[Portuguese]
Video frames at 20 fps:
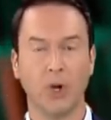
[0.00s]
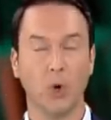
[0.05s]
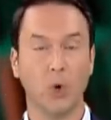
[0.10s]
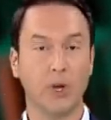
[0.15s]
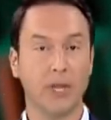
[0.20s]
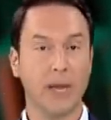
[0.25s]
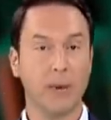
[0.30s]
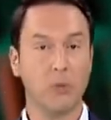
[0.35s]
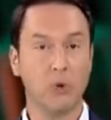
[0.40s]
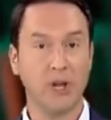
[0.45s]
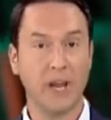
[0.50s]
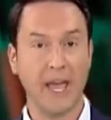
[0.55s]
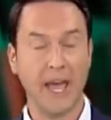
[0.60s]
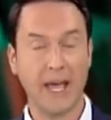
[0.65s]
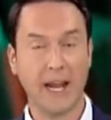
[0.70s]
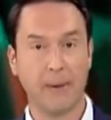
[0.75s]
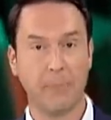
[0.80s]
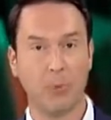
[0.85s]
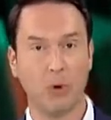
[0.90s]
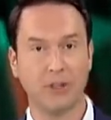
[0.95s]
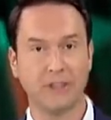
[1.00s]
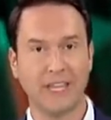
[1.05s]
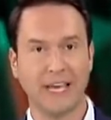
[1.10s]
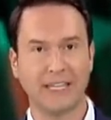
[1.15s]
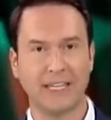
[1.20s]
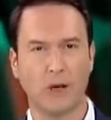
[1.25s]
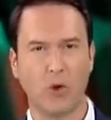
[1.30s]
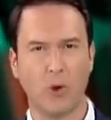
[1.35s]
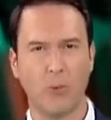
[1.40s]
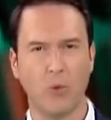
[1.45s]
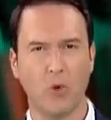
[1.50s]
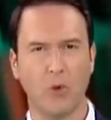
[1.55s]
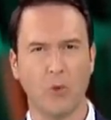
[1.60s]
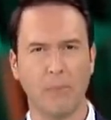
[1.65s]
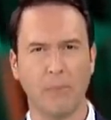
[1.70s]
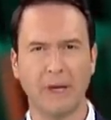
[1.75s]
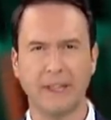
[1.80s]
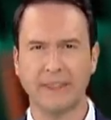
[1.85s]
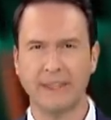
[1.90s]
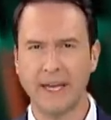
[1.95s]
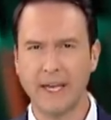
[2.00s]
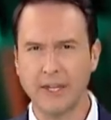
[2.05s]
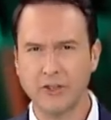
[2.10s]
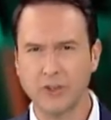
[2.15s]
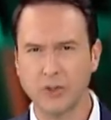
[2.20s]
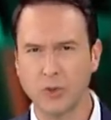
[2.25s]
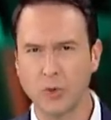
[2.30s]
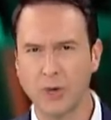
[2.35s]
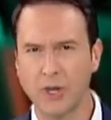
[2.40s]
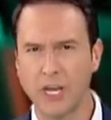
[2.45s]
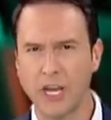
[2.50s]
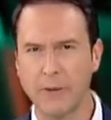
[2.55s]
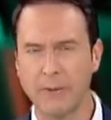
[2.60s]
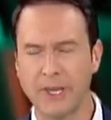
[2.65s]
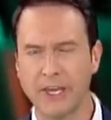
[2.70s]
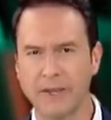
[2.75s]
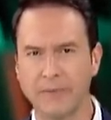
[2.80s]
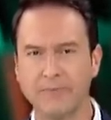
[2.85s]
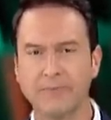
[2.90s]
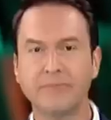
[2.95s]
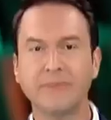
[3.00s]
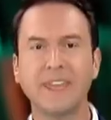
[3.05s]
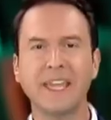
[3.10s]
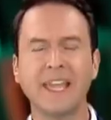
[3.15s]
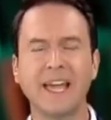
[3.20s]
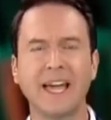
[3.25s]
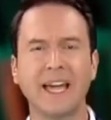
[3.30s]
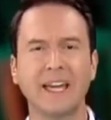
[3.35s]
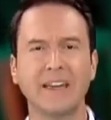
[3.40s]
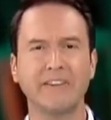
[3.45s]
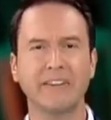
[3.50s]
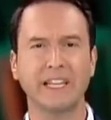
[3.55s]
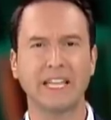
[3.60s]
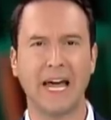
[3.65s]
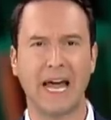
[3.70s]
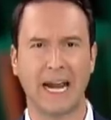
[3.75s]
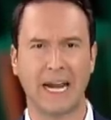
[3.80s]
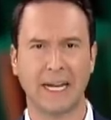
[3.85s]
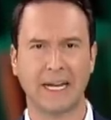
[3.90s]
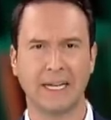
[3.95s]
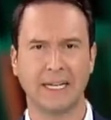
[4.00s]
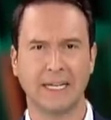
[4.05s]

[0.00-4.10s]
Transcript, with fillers: O que a mulher, apontada como mandante do crime, tem a revelar?